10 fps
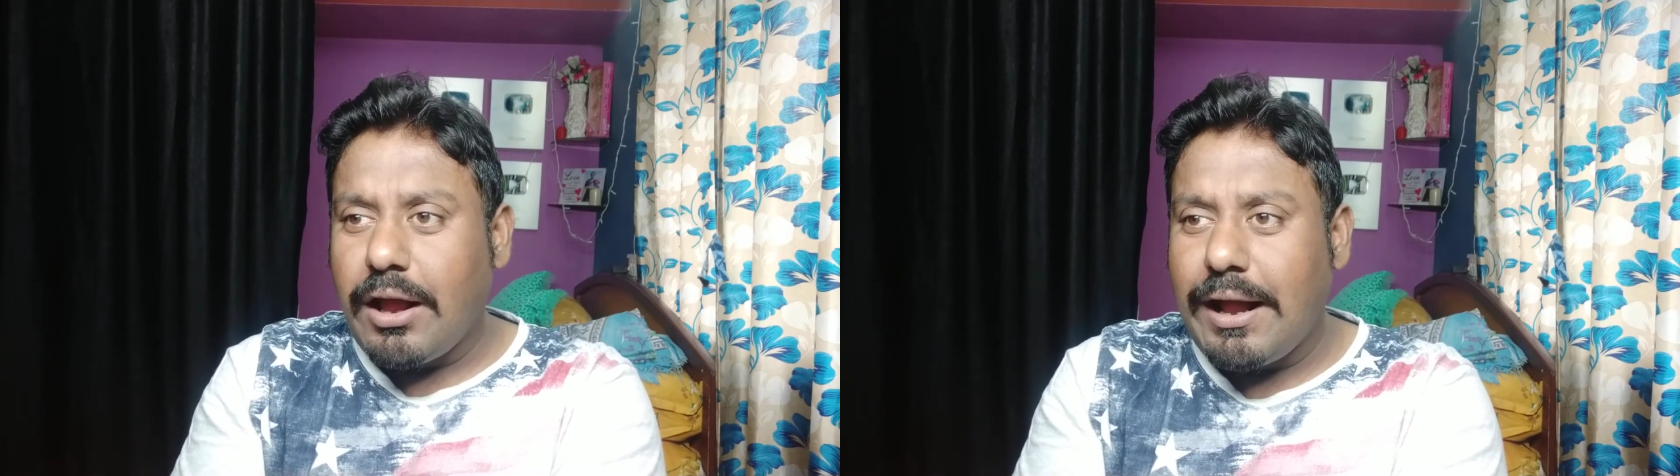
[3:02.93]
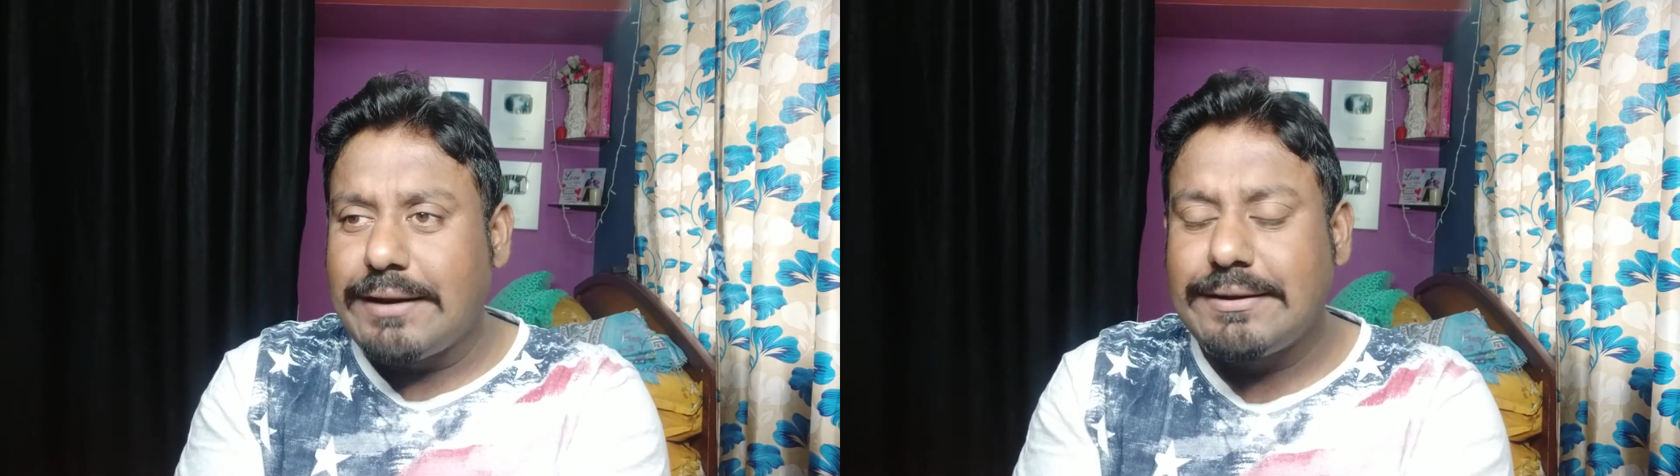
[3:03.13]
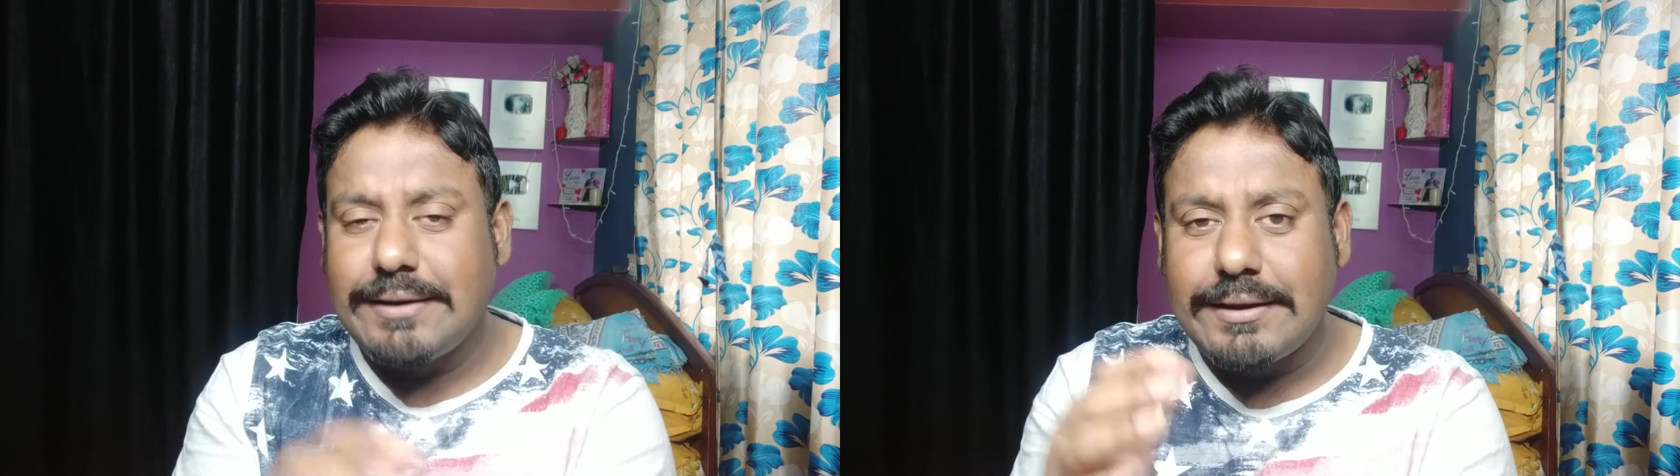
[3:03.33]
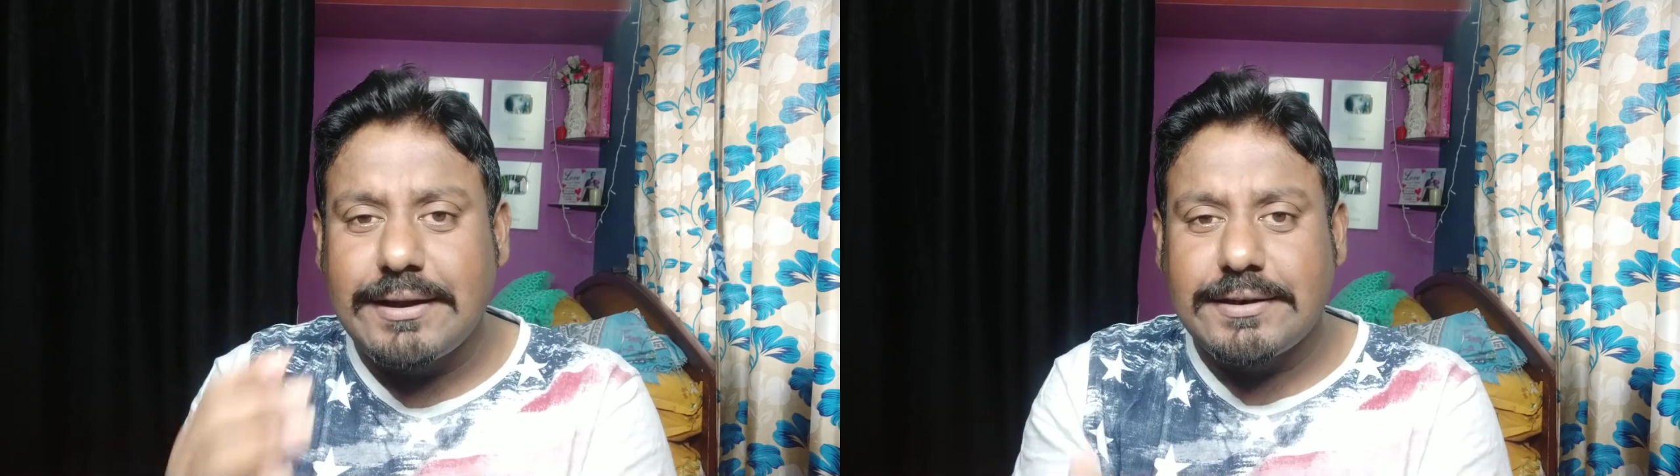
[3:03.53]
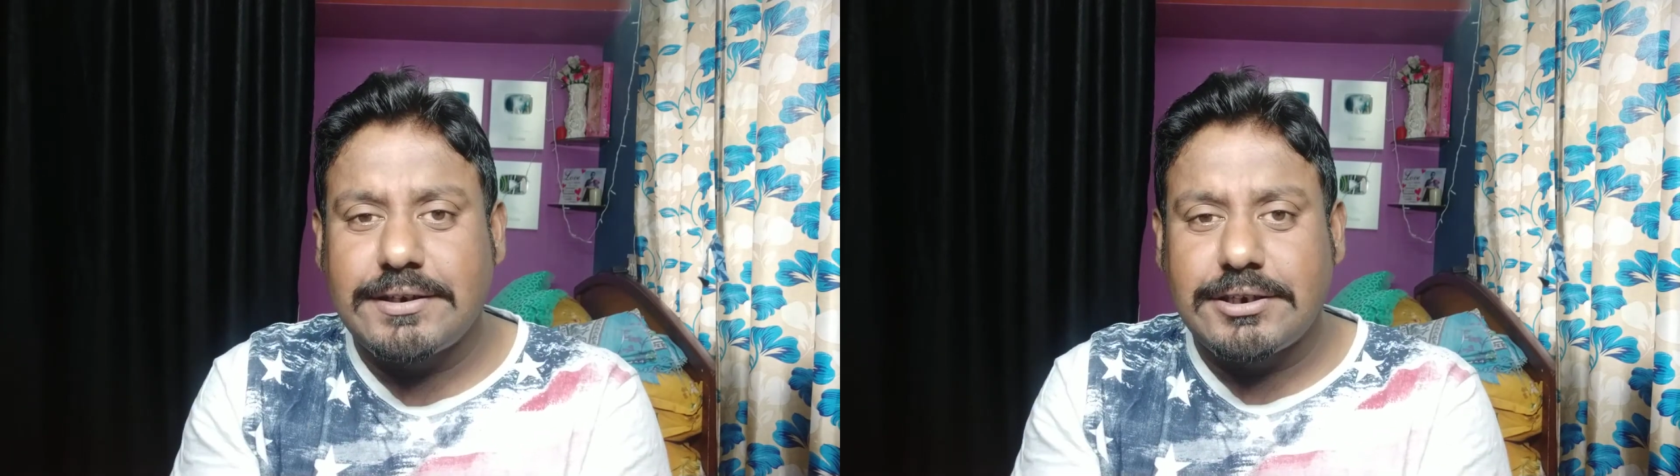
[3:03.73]
একটা
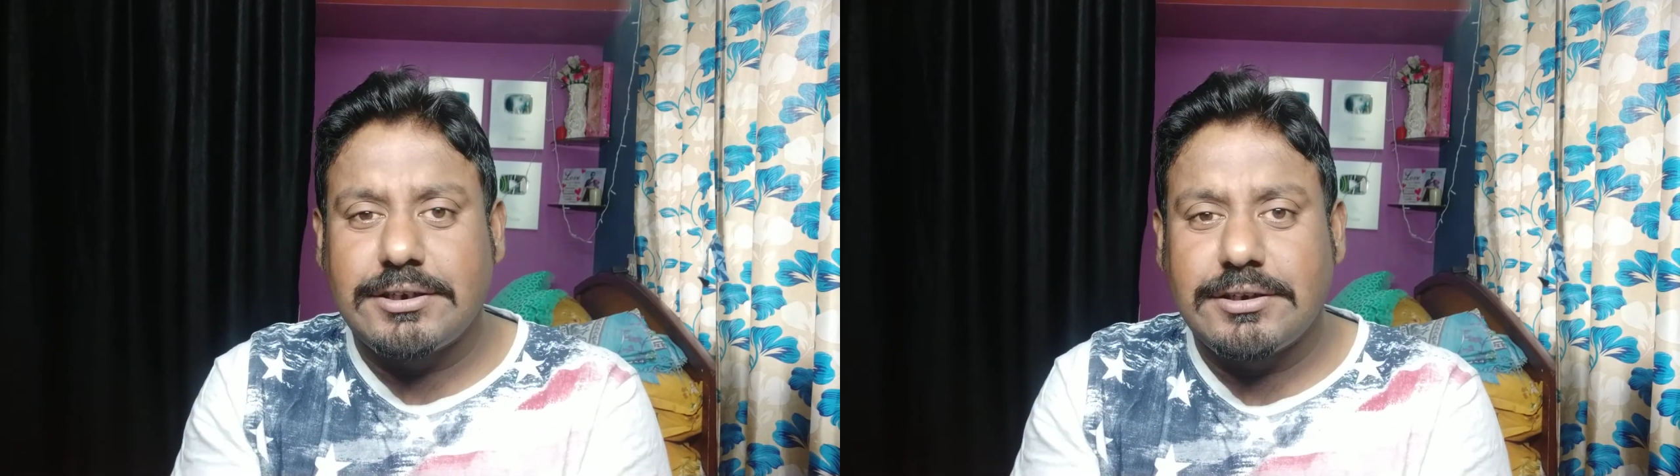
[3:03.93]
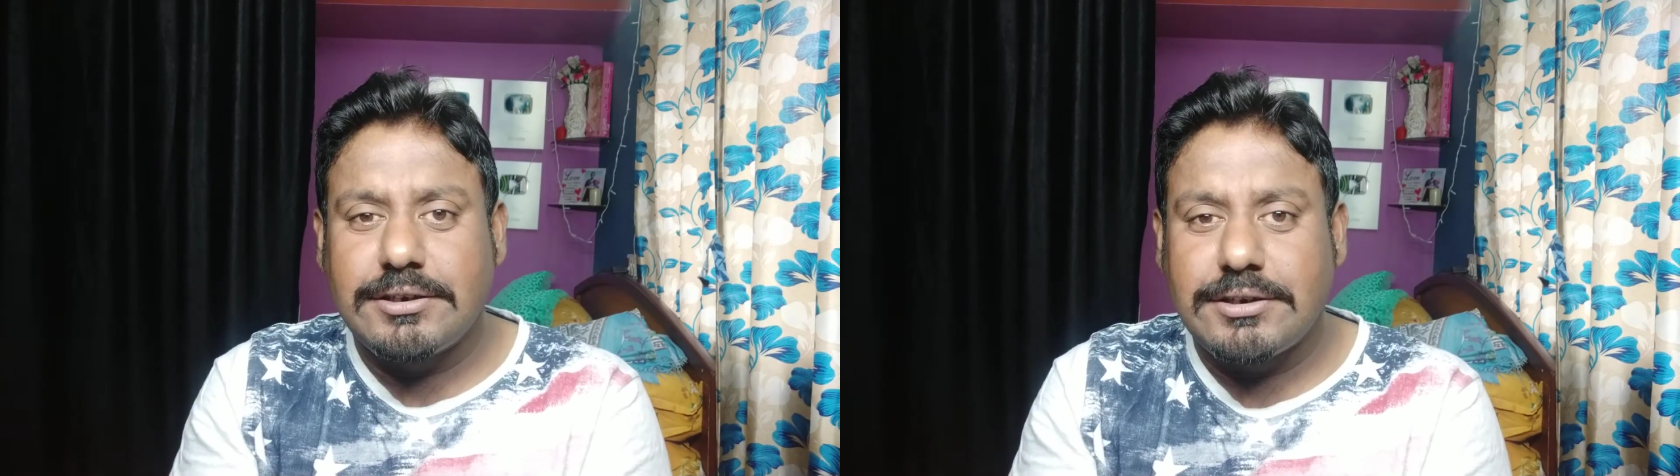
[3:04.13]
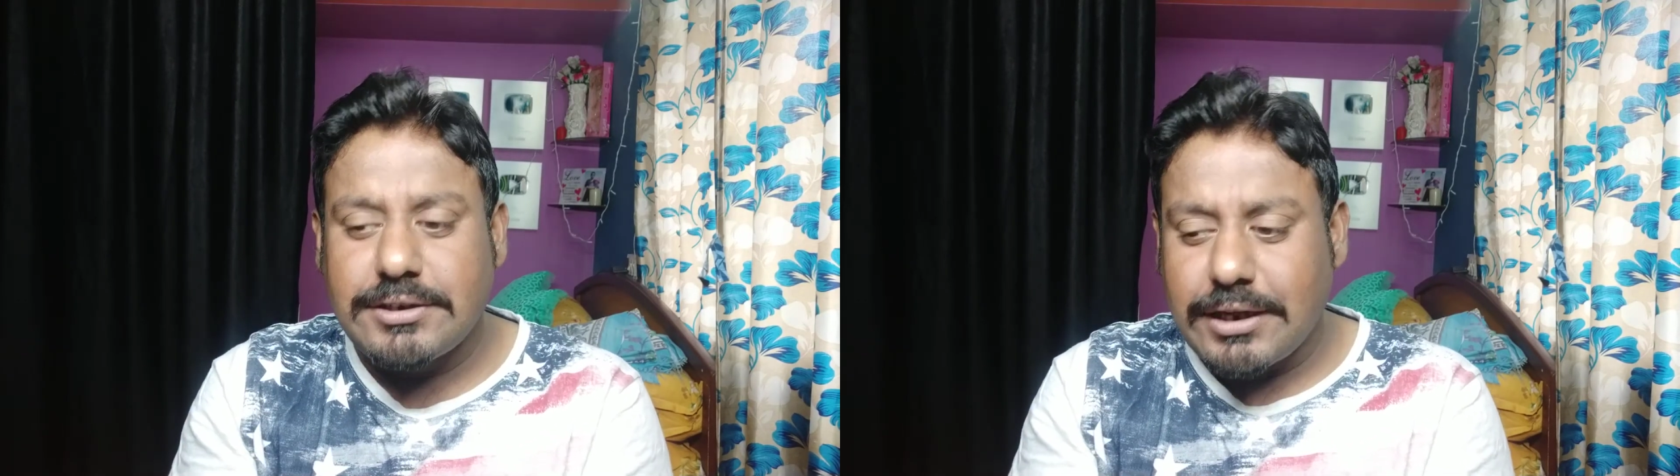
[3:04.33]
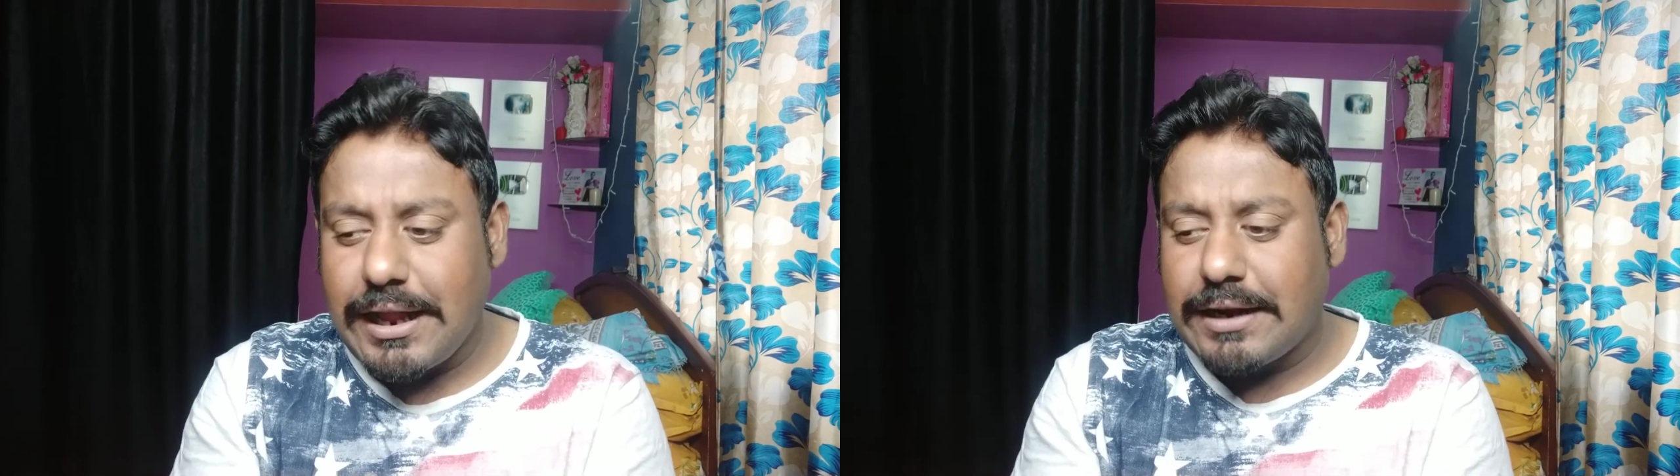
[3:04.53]
দেশ যার